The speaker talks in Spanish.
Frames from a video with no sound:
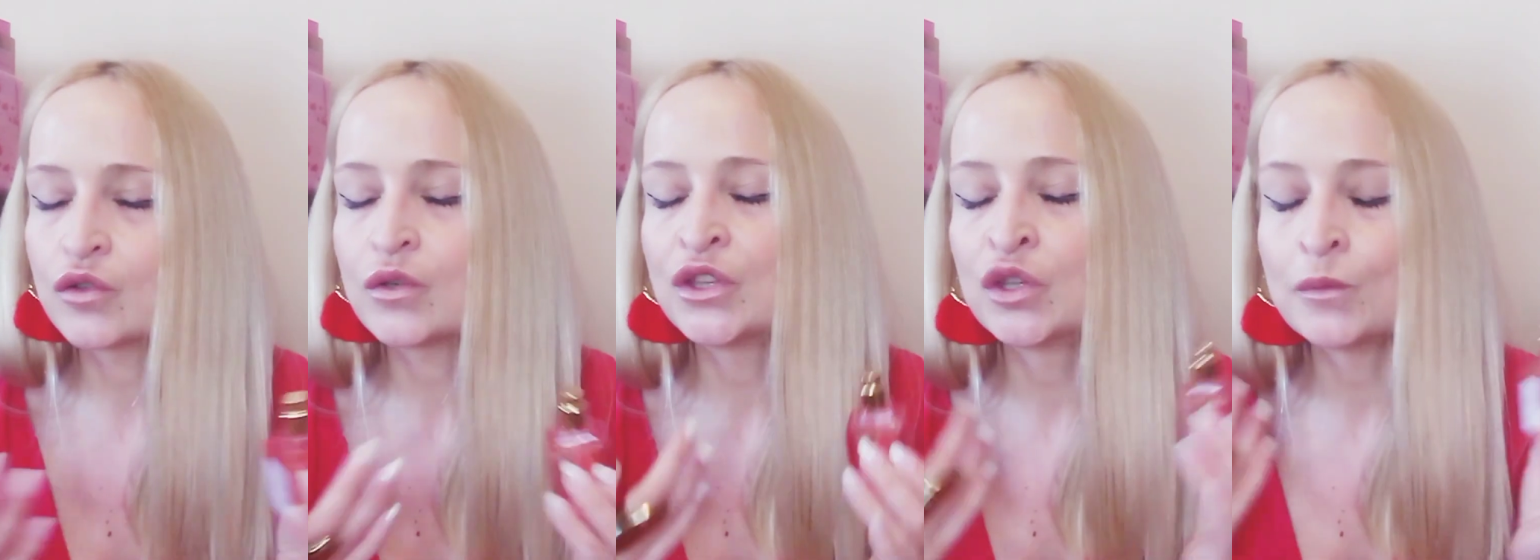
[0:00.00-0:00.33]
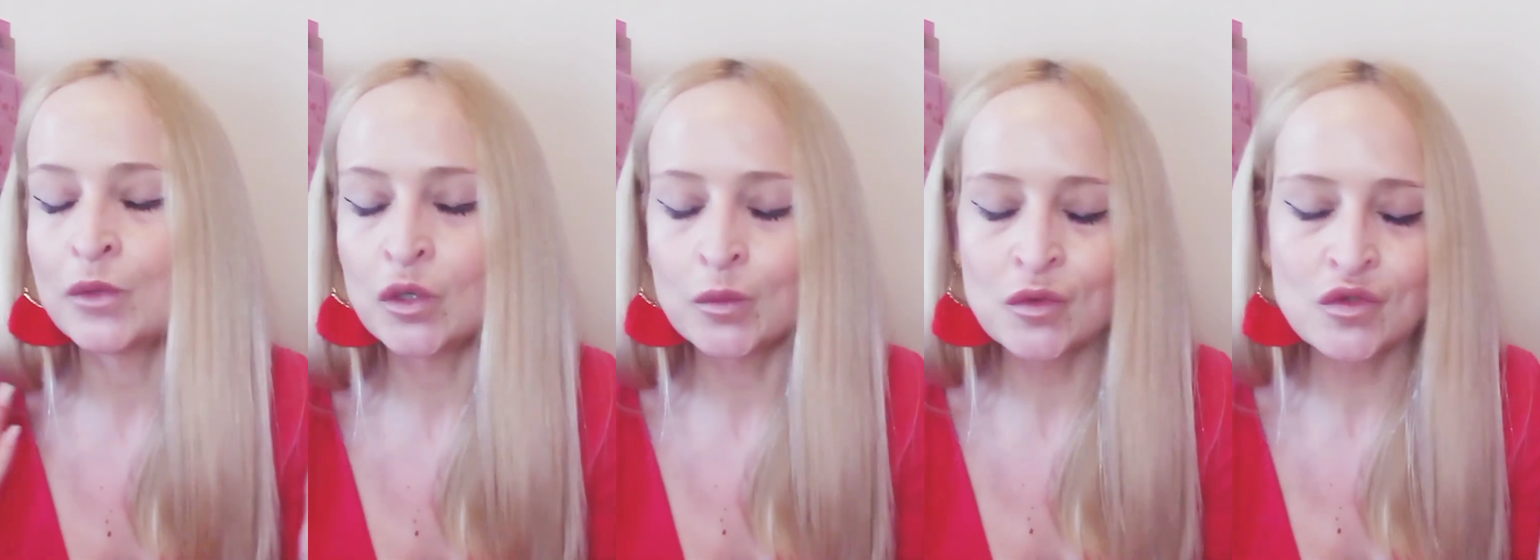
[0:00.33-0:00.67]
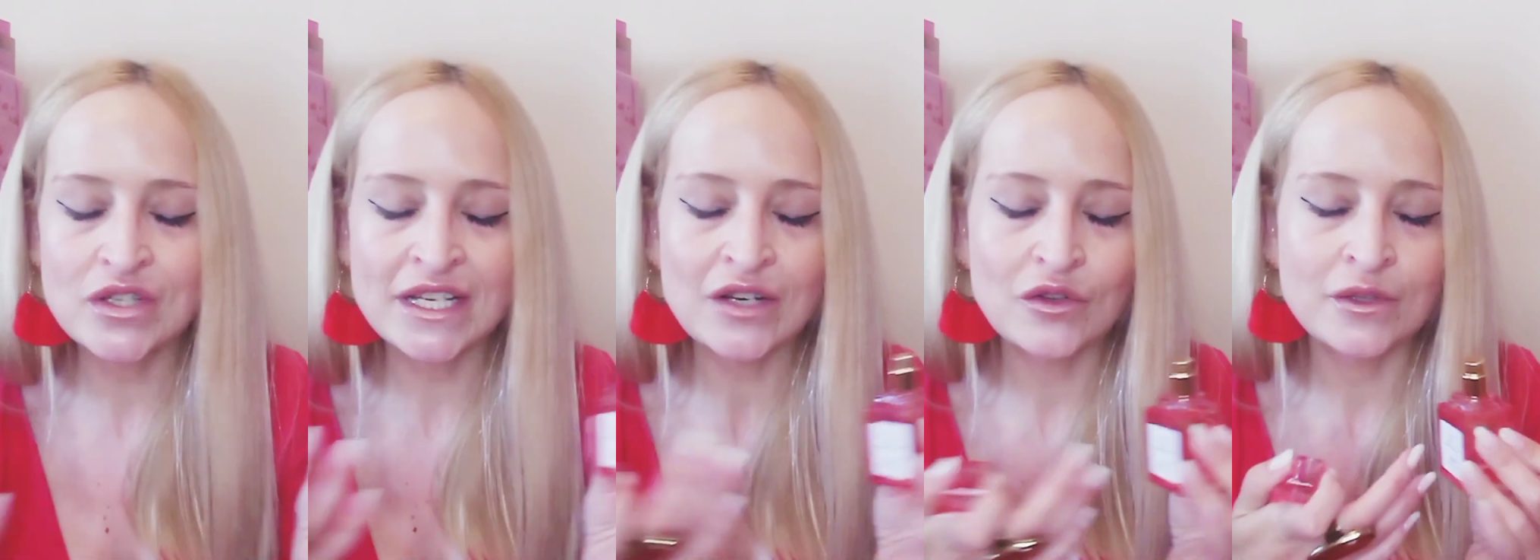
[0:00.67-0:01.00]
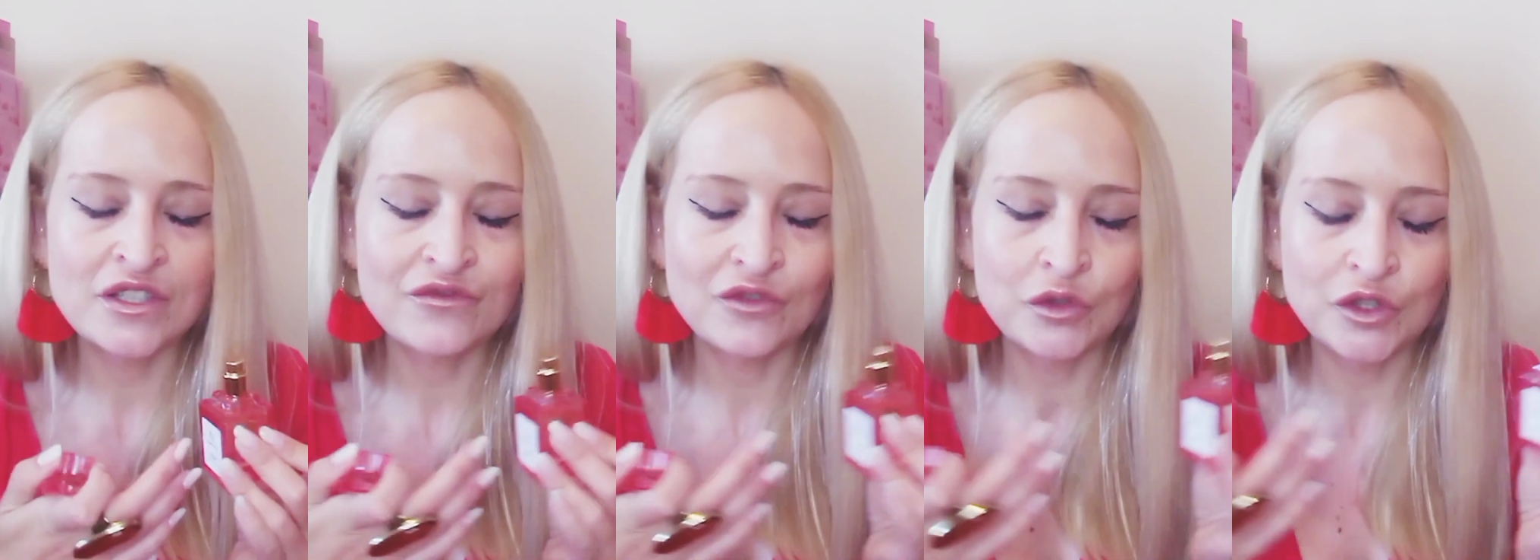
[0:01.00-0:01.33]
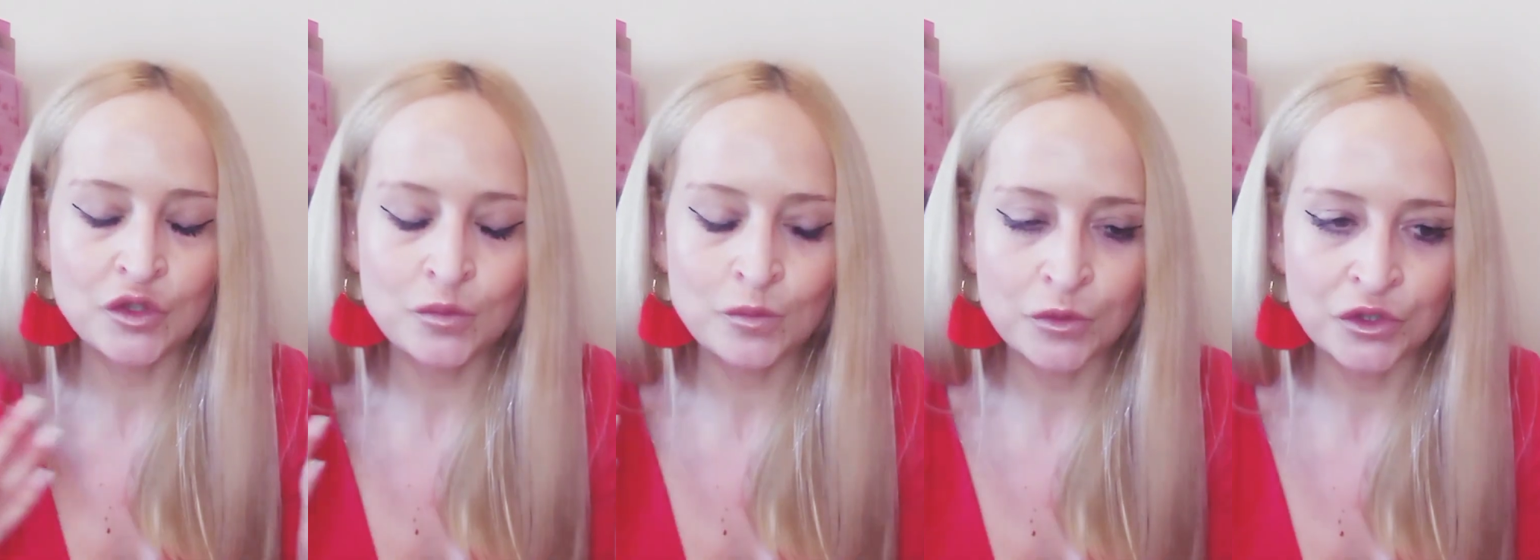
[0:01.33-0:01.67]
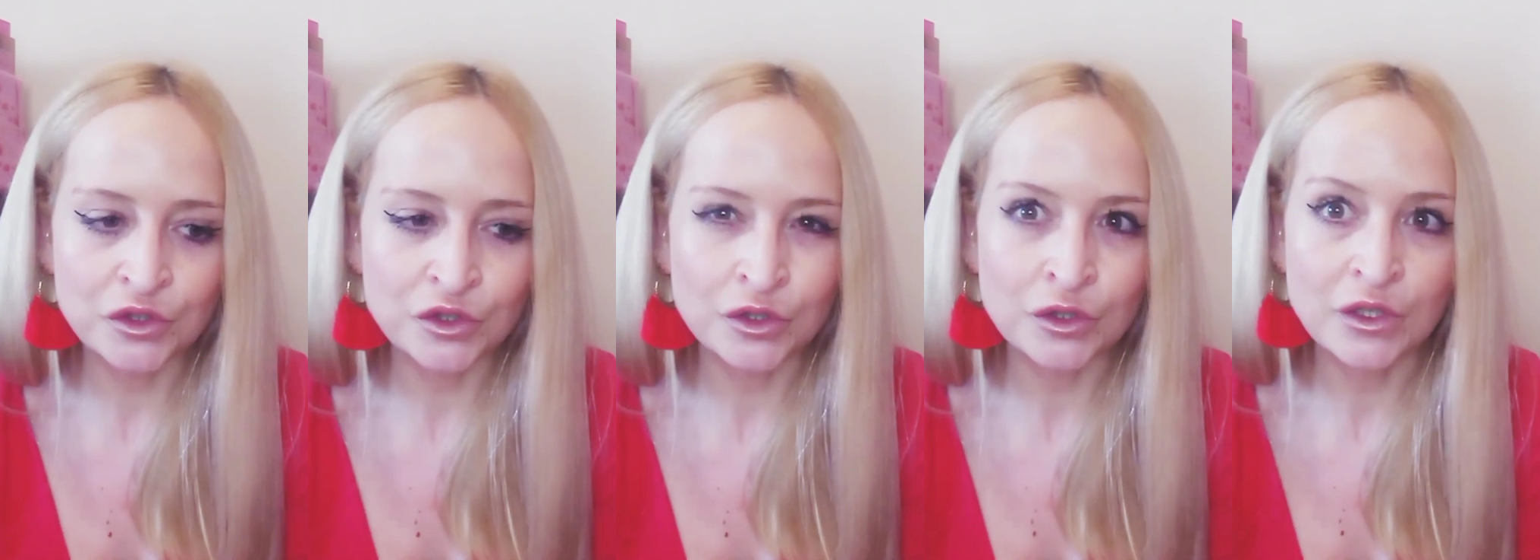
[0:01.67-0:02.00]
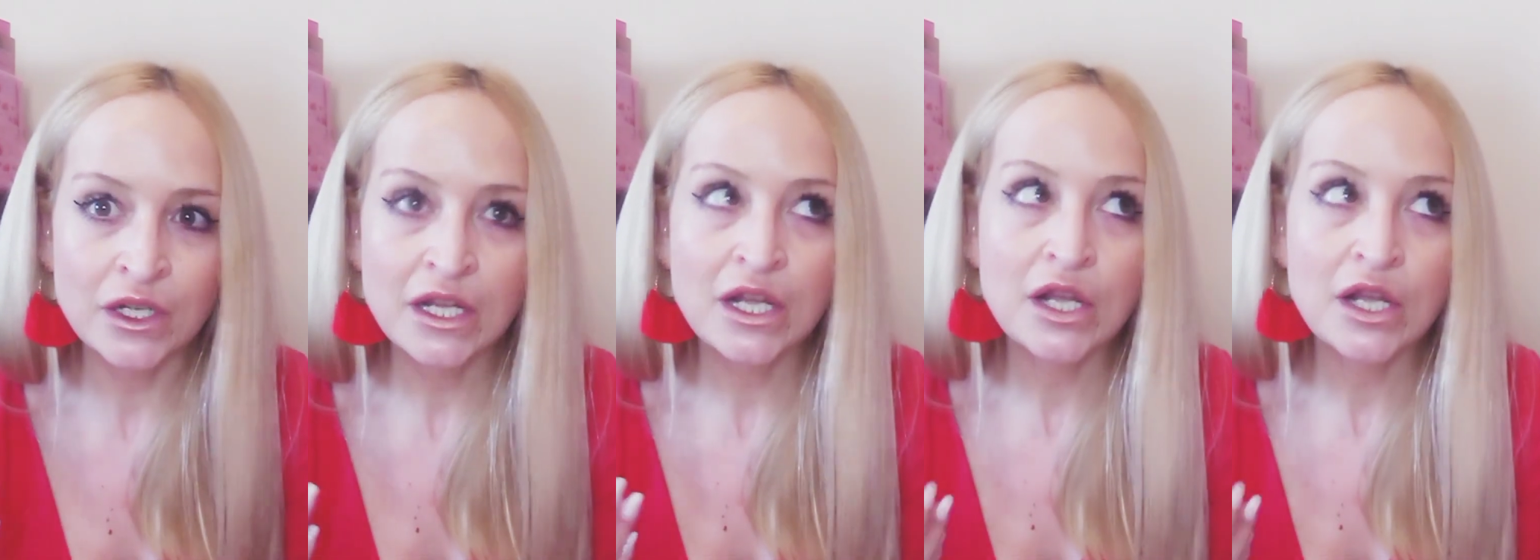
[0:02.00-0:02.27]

yo cuando me lo puse lo disfruté un montón.